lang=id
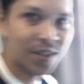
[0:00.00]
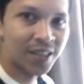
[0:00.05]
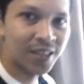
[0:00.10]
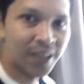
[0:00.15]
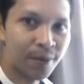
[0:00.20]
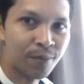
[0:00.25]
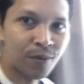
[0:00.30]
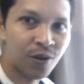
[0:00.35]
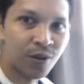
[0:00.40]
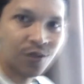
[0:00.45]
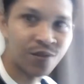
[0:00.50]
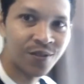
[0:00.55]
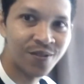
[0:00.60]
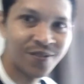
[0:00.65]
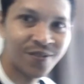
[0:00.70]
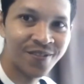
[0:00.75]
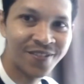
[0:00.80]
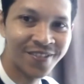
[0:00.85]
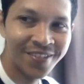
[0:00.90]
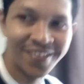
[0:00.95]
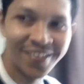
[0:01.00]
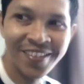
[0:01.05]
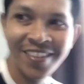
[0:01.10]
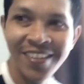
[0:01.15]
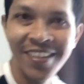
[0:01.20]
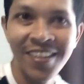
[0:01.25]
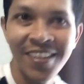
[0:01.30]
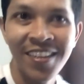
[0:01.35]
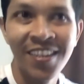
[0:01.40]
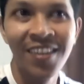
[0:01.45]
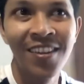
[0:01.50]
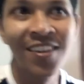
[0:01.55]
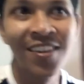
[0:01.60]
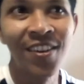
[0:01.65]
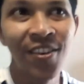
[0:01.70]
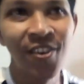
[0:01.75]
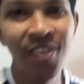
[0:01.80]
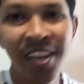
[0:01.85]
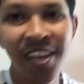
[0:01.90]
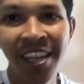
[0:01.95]
cuma tembok.
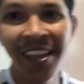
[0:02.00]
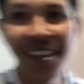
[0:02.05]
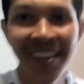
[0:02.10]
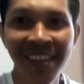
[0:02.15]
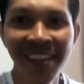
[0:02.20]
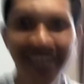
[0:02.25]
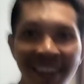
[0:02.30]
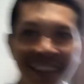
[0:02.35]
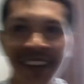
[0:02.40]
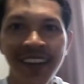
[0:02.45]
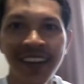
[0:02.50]
Oke. Okay.